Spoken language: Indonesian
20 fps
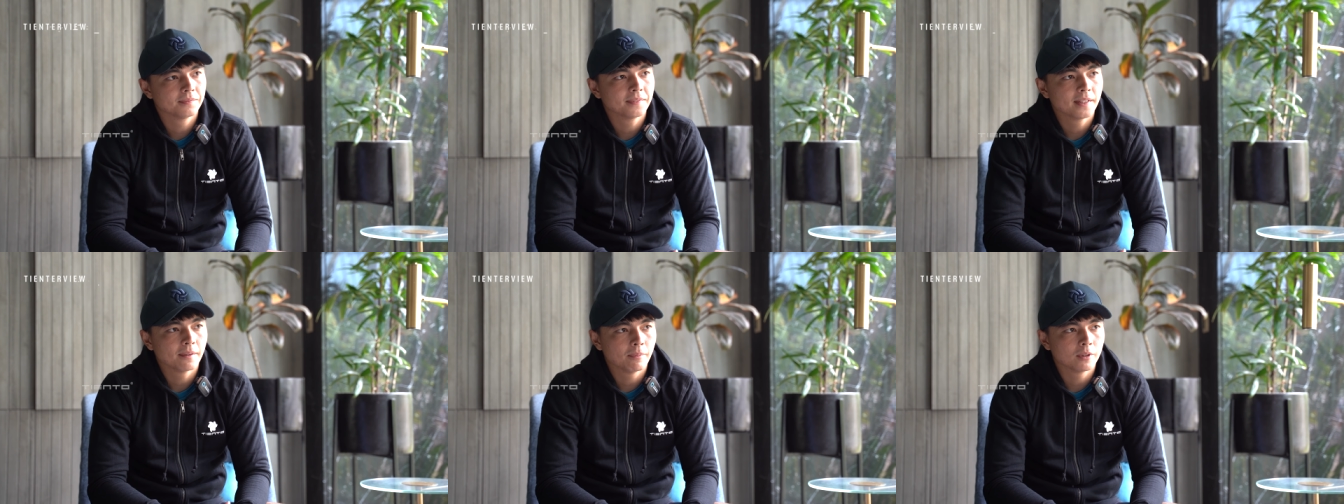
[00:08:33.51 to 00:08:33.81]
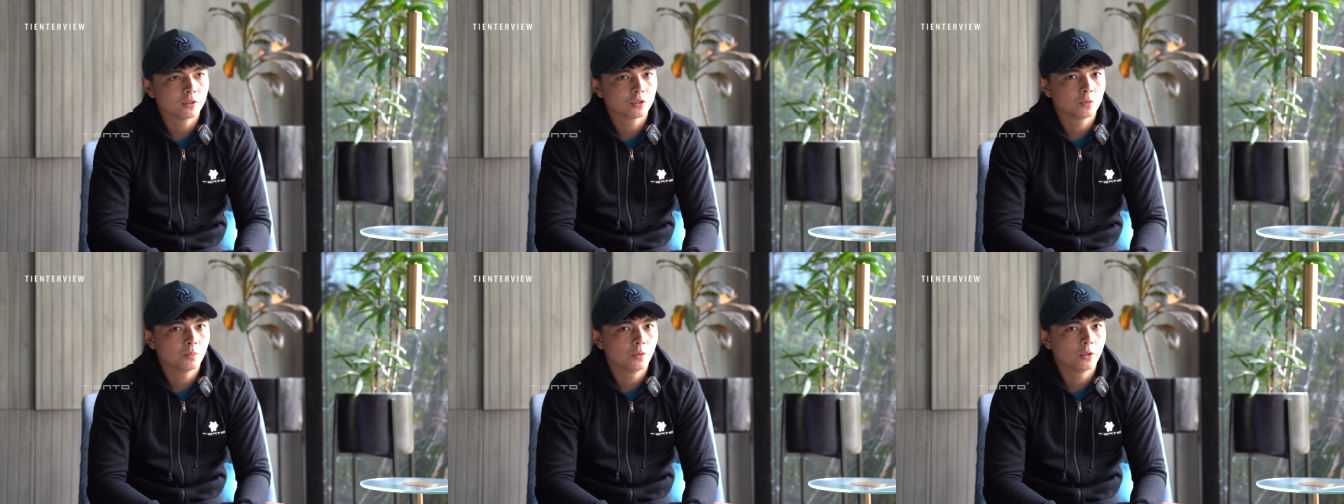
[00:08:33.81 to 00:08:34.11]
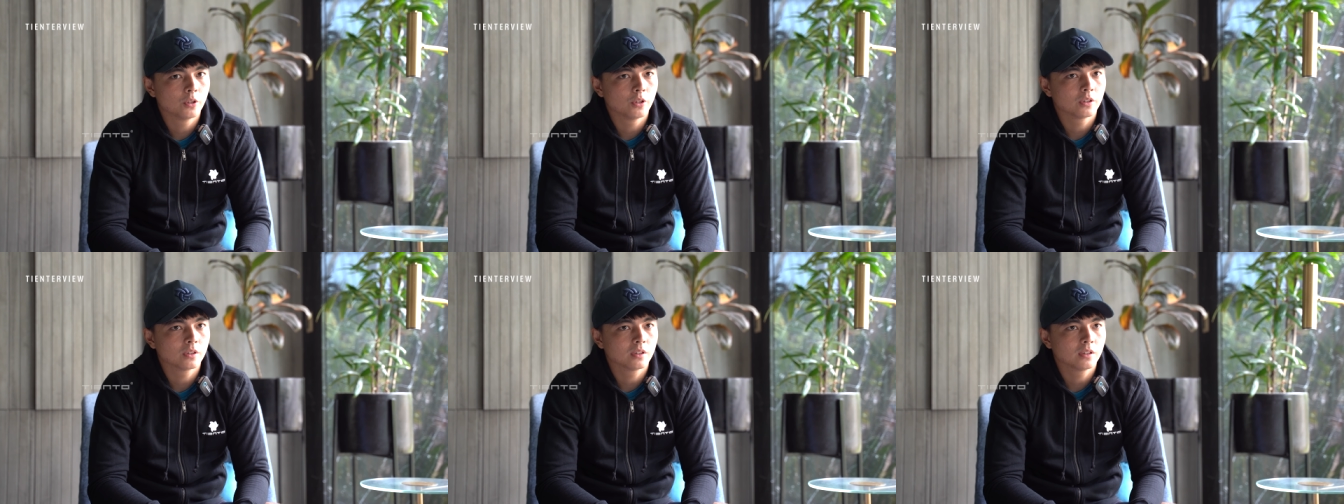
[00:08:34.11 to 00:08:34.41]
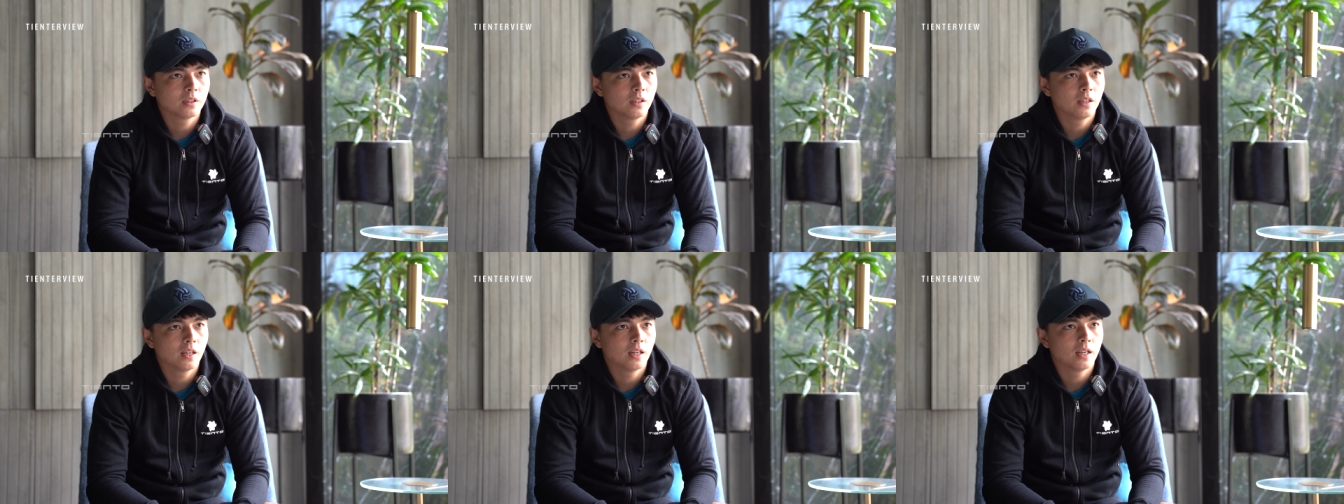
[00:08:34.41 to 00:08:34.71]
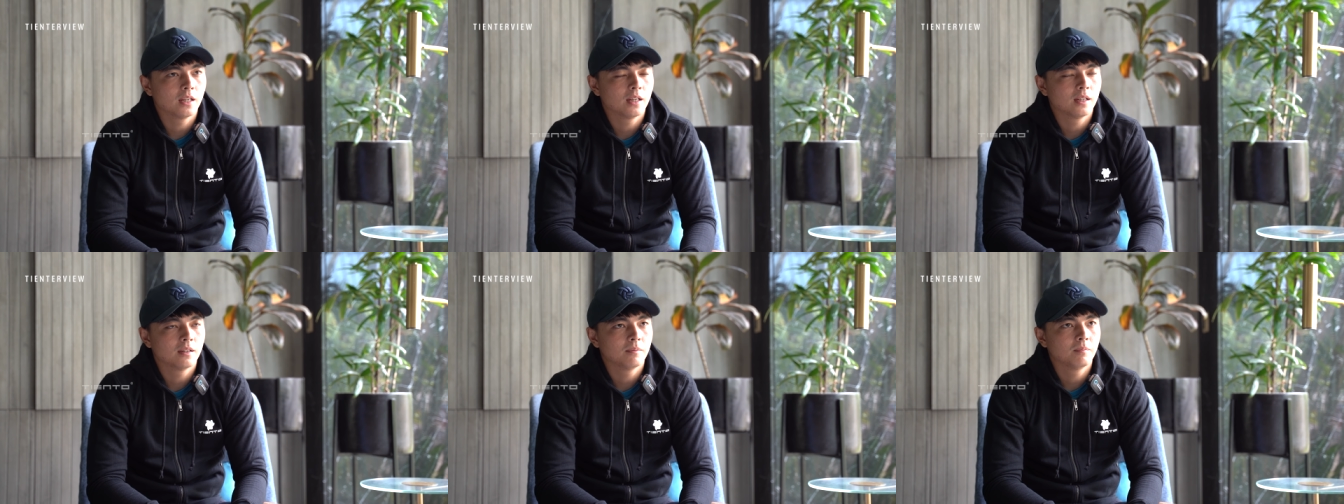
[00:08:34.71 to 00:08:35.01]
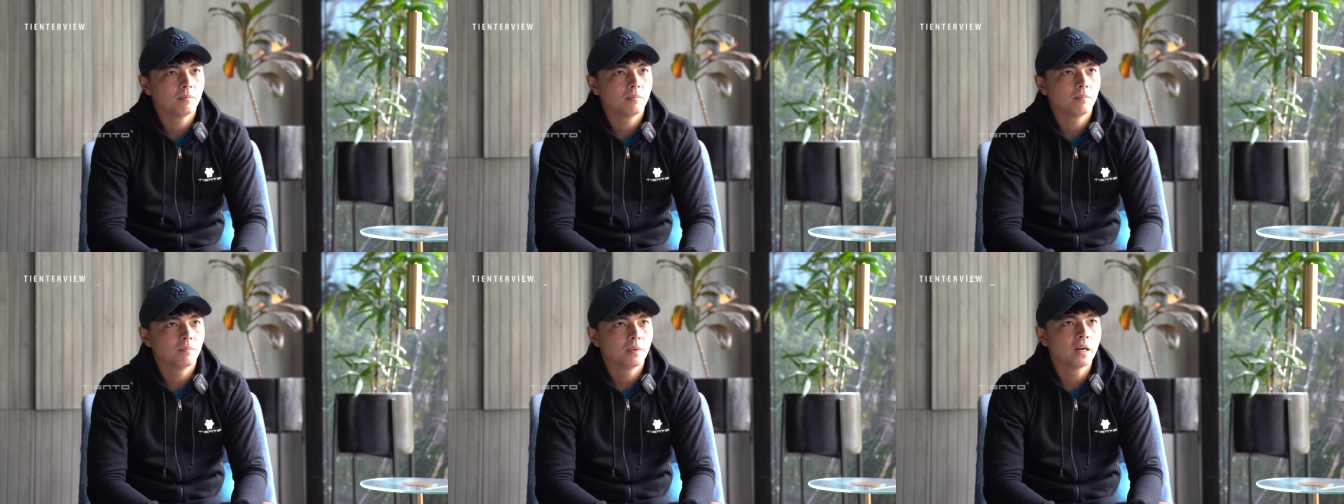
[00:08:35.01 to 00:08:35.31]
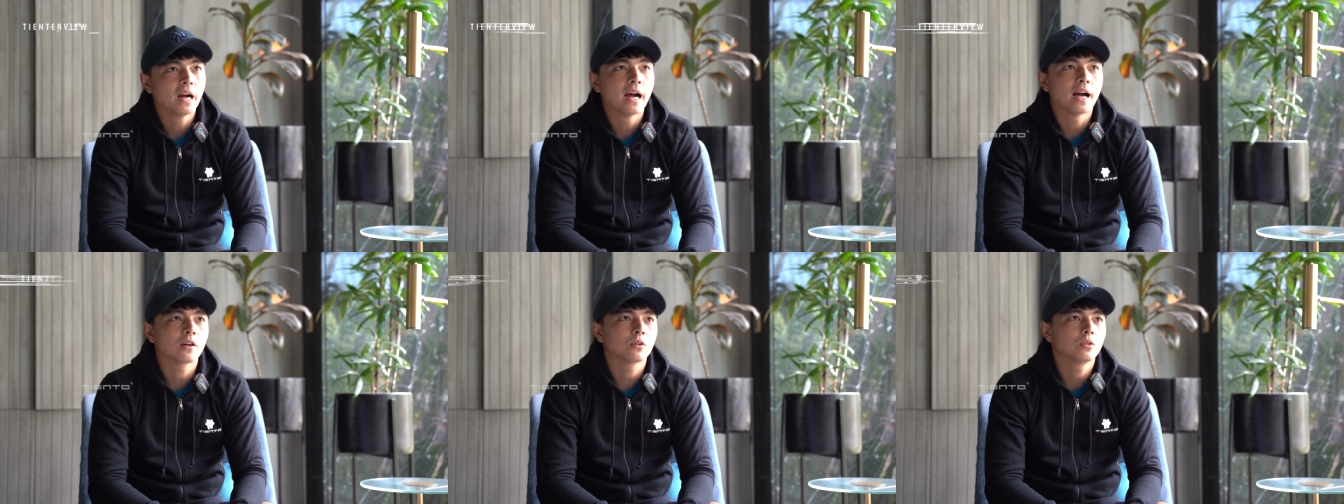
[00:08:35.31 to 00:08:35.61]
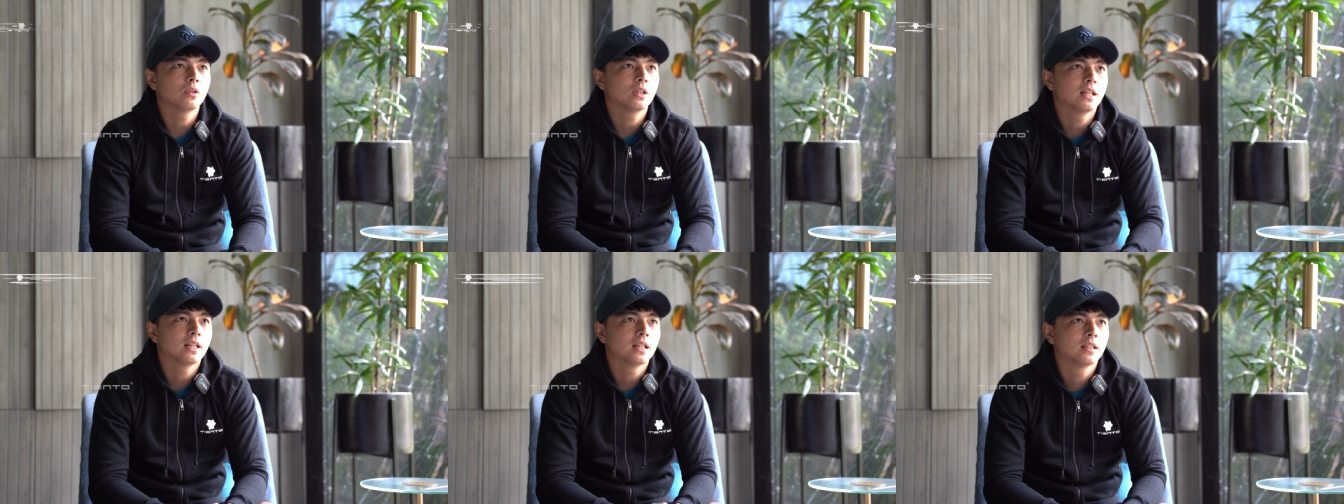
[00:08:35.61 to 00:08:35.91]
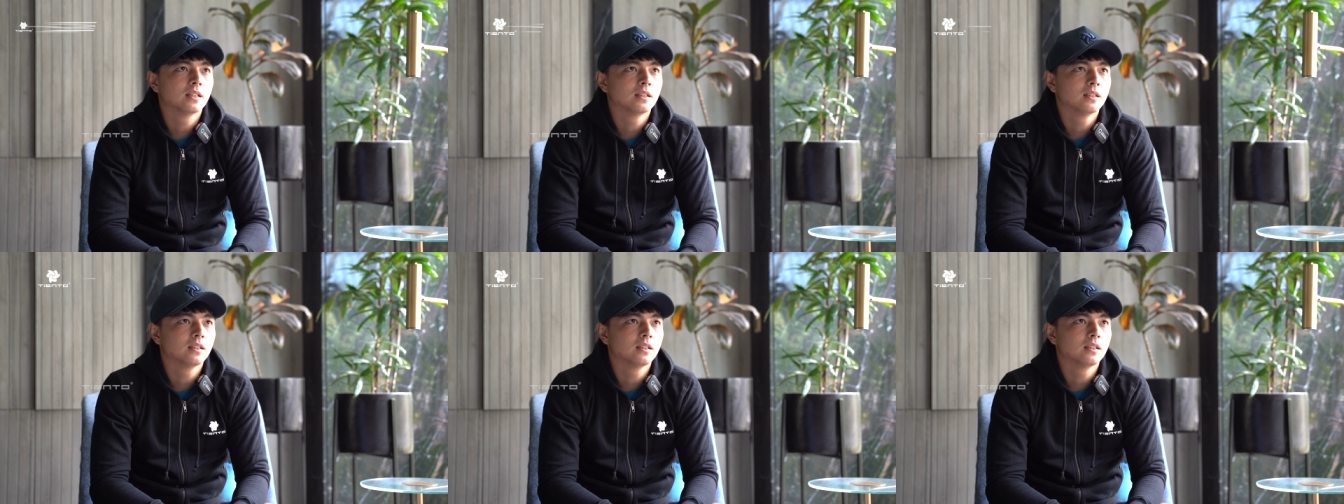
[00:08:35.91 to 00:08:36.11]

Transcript: dapat support ya pengaruh lah